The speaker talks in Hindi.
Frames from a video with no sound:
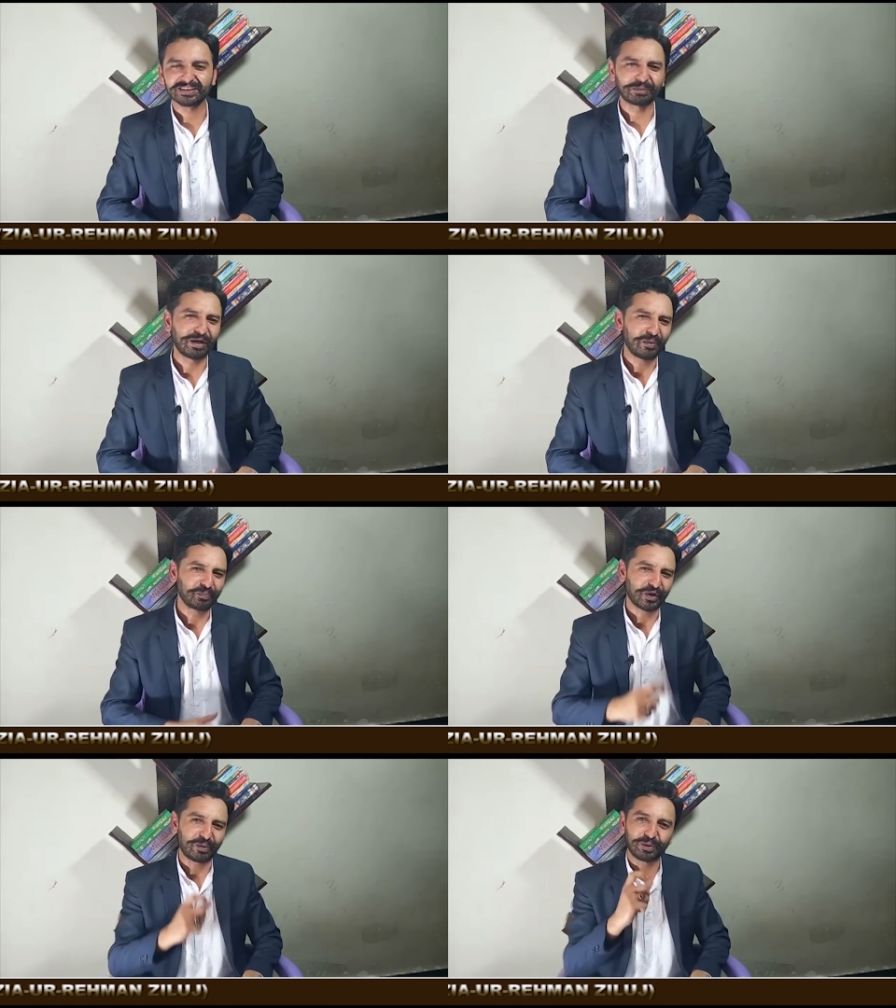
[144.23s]

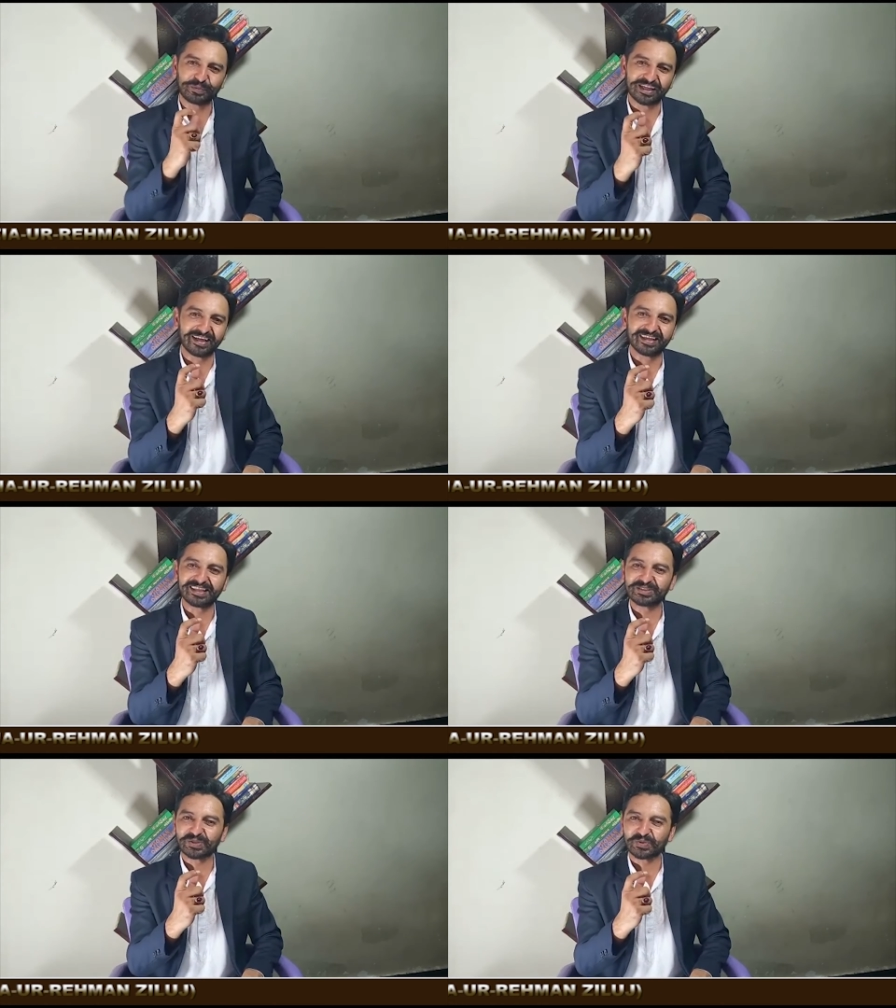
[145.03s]
तमाम प्रॉब्लम का
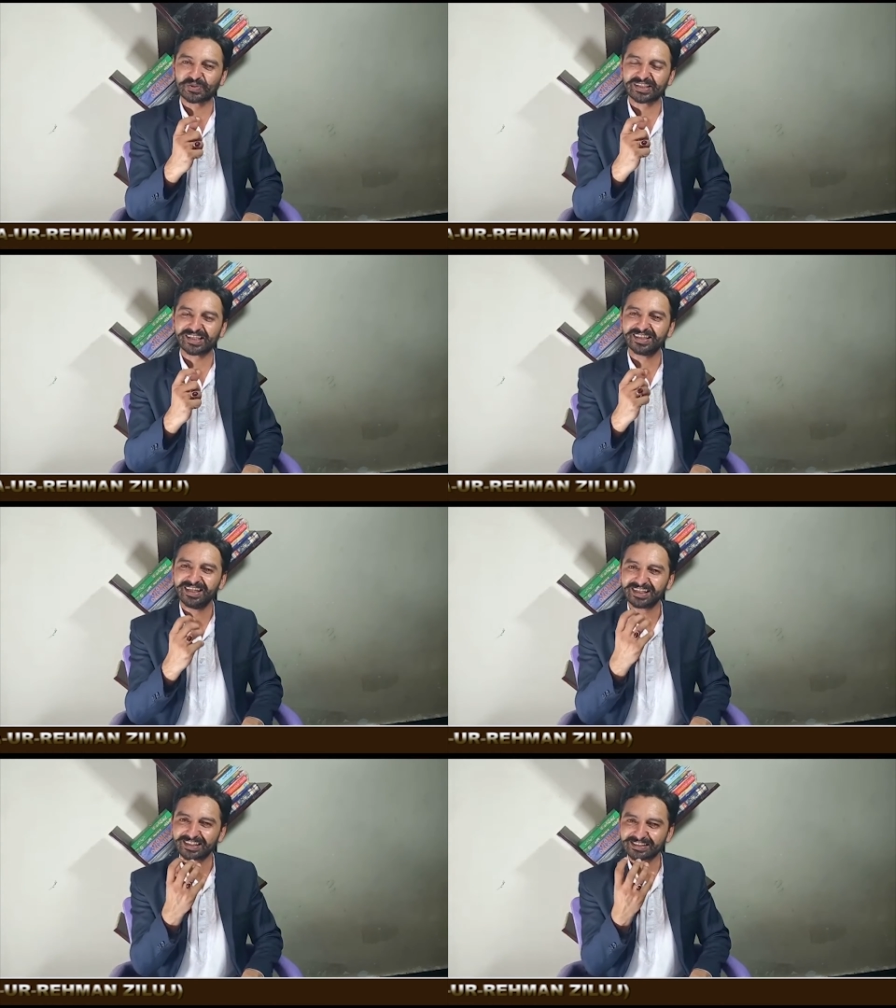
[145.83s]
एक ही सोल्यूशन है
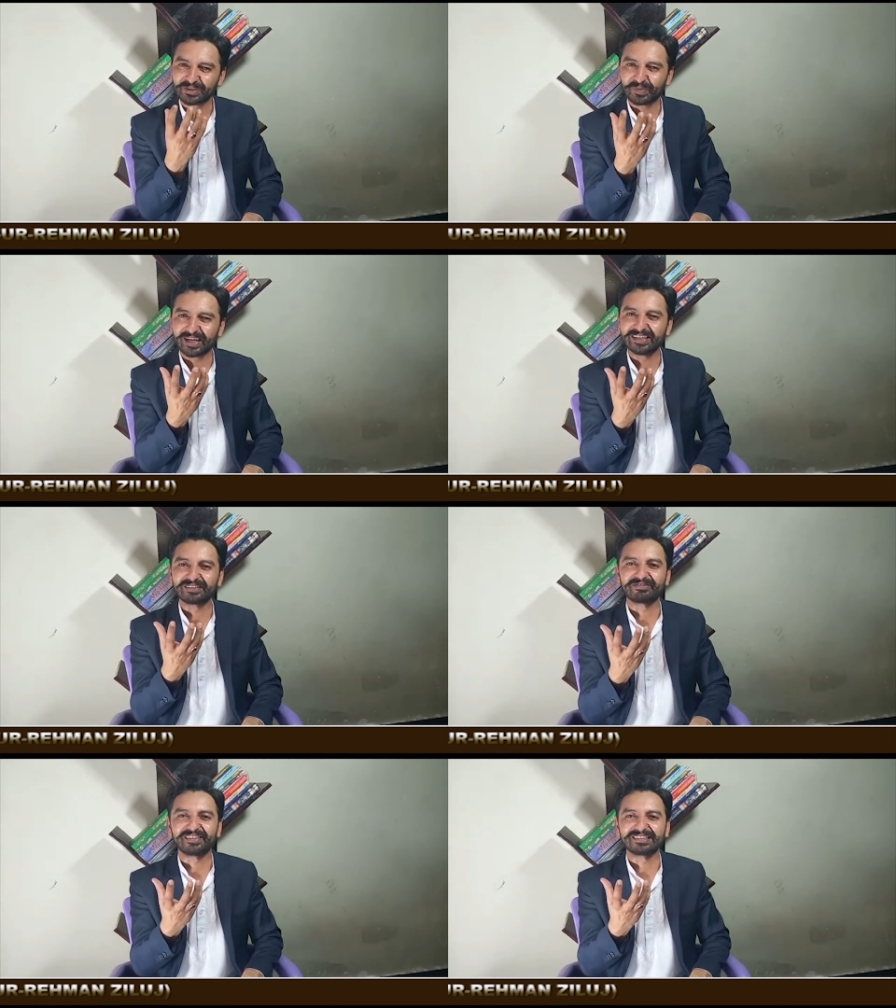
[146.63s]
कि
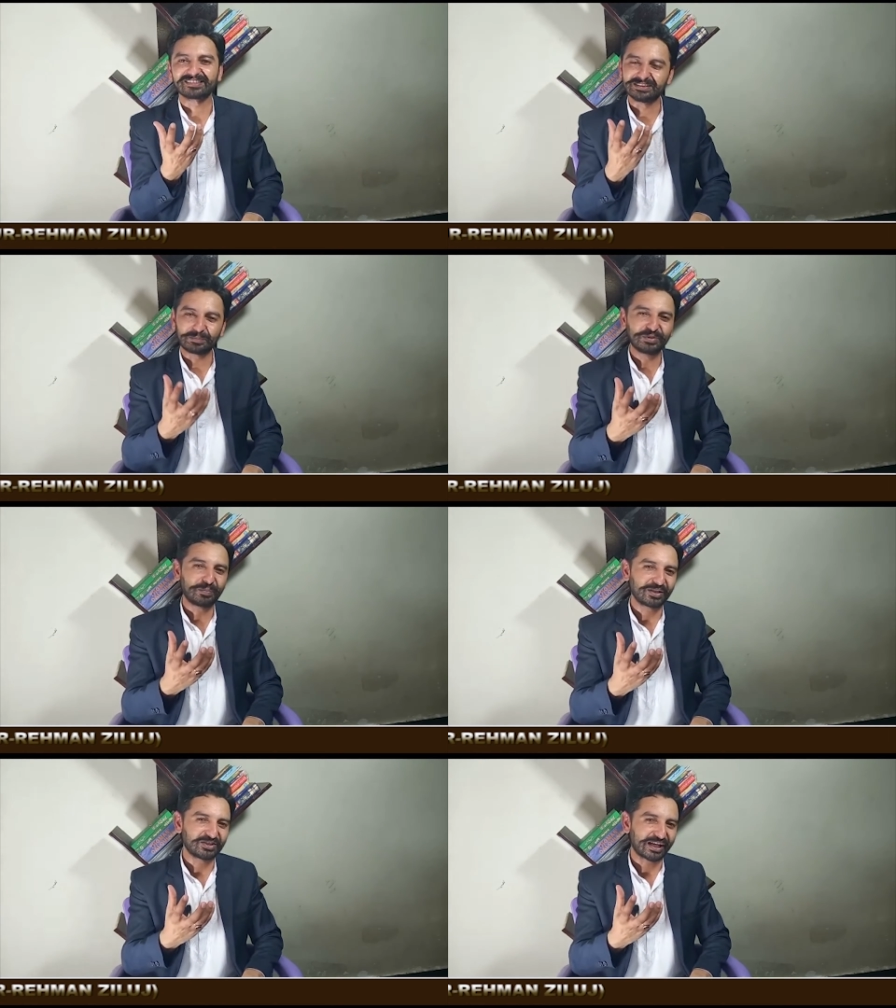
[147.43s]
स्माइलिंग फेस जब
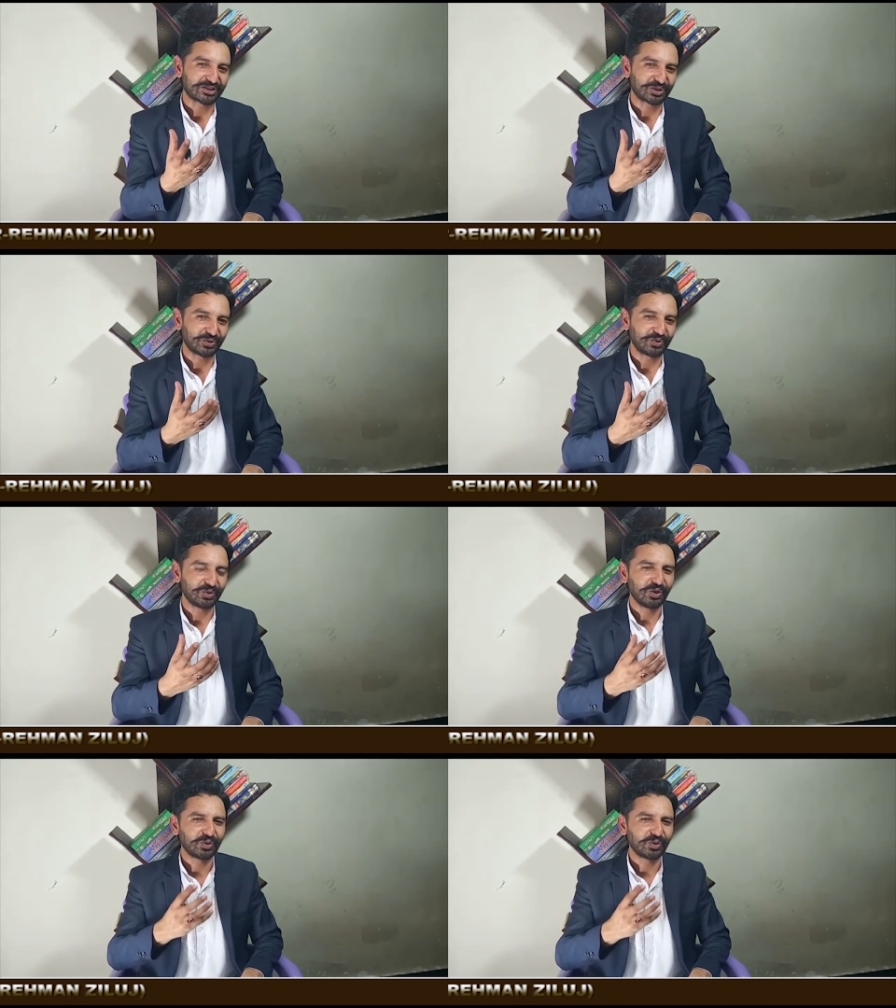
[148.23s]
जब रिजेक्शन हो